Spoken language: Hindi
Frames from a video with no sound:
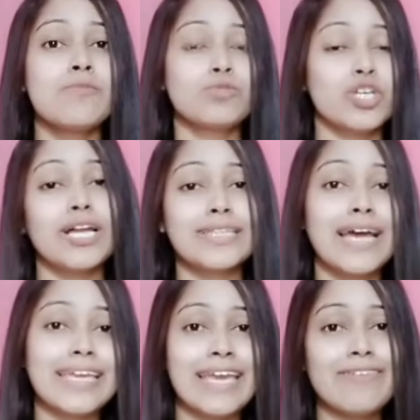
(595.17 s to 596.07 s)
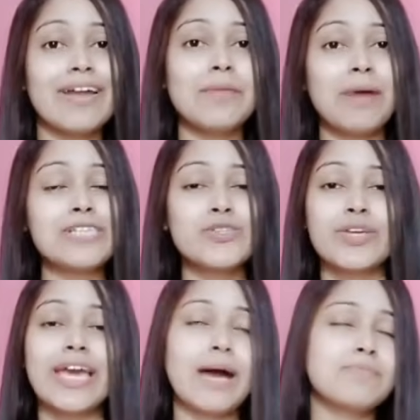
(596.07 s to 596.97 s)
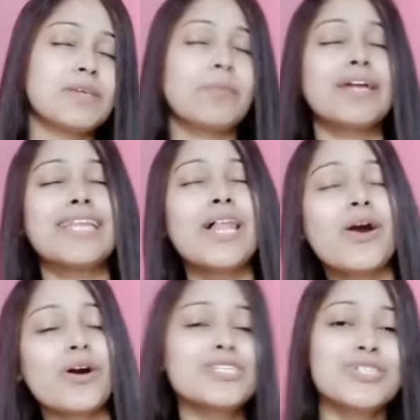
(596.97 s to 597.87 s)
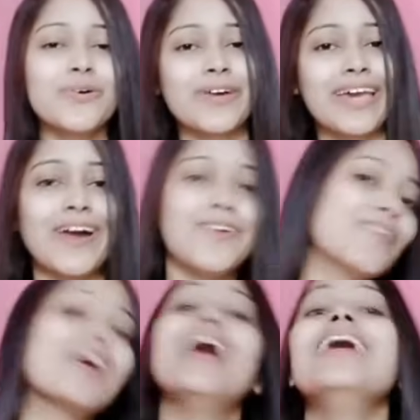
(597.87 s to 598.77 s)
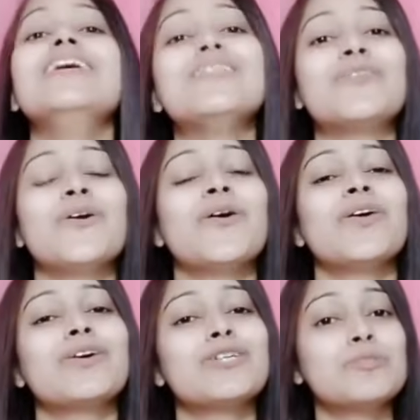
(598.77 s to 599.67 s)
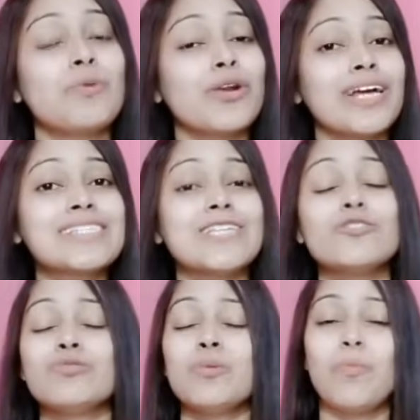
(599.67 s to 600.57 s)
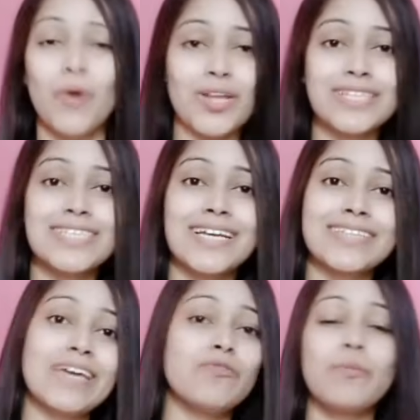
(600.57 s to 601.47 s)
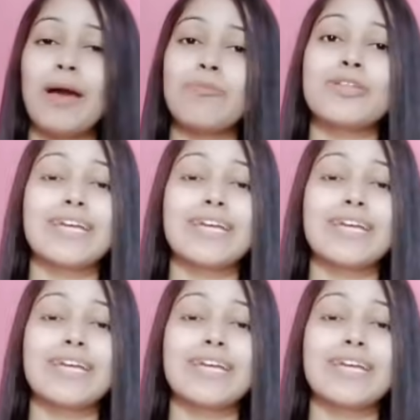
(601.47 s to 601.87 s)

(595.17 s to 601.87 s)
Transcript: मुझे लगता है ये वाली बात सुन के आप सबका दिल खुश हो गया होगा तो कुछ प्रोडक्ट्स हैं जो मुझे बहुत अच्छे लगते हैं वो मैं आपको